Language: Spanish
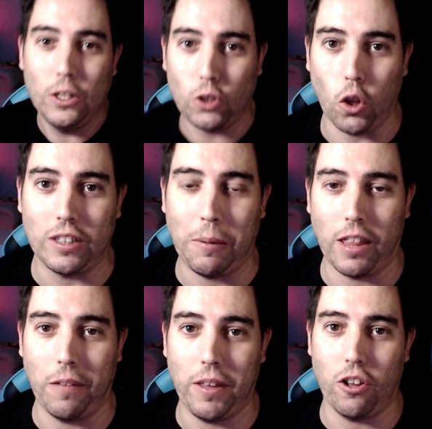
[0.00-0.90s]
todo tipo
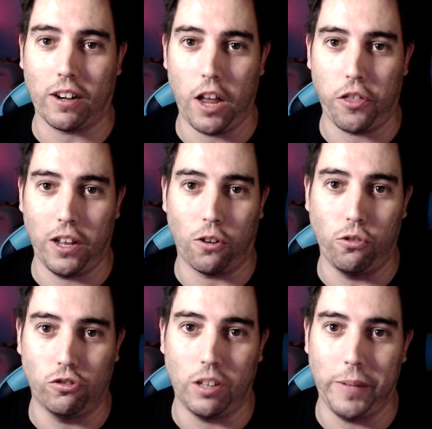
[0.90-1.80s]
de vídeos relacionados con
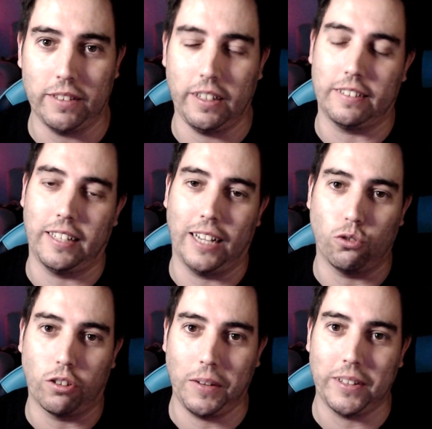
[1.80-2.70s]
Ultimate Team, así que
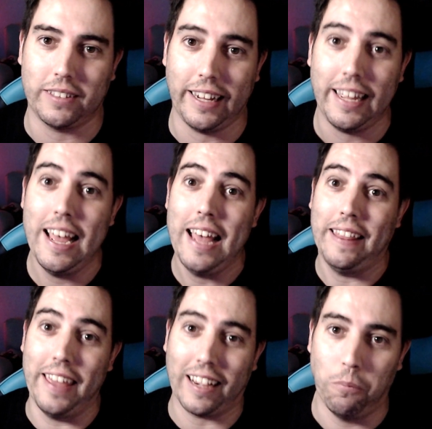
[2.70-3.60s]
suscríbete,
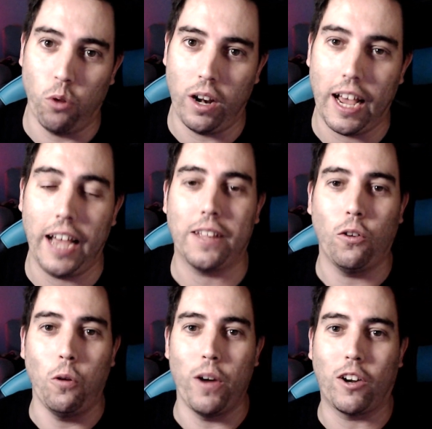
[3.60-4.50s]
deja un buen like, un buen